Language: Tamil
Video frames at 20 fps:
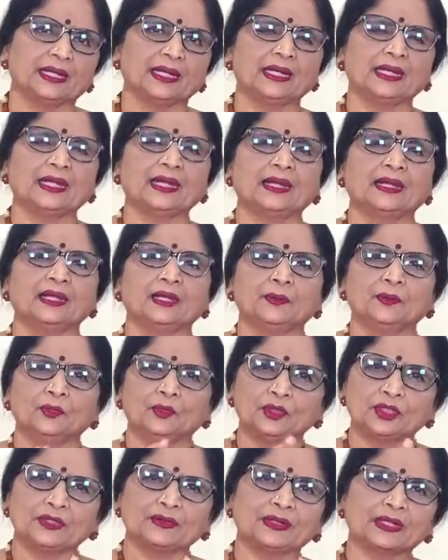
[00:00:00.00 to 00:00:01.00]
இல்லையா
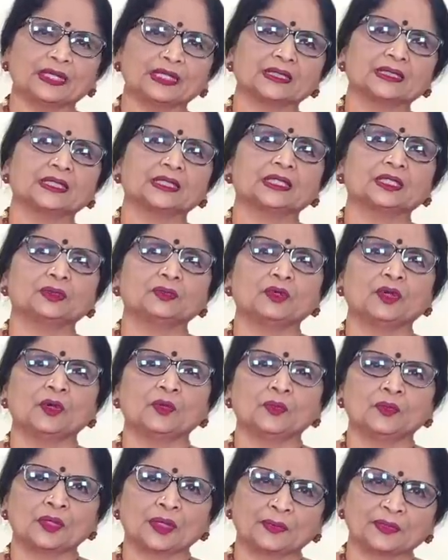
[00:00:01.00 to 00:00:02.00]
மூன்று விளக்கு
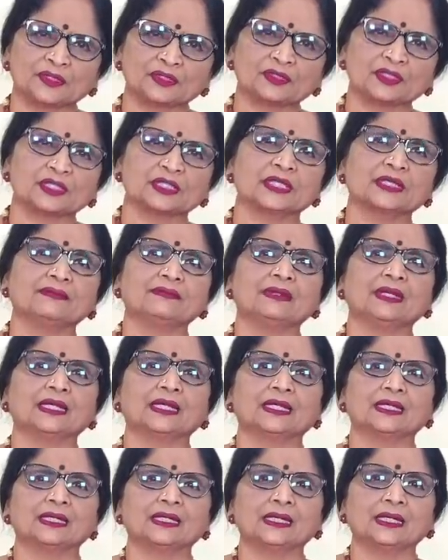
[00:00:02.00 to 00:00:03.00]
தத்துவம் அப்புறம் சஸ்தி
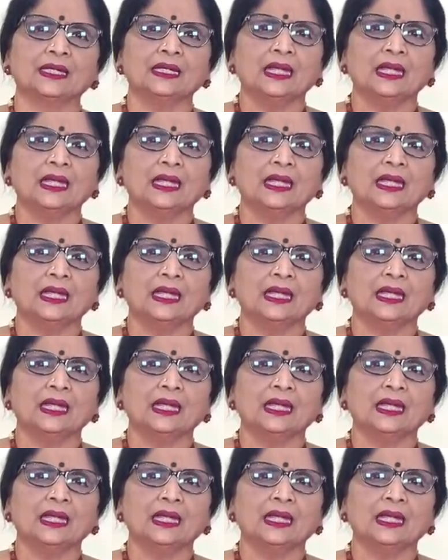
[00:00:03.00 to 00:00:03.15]
விளக்கு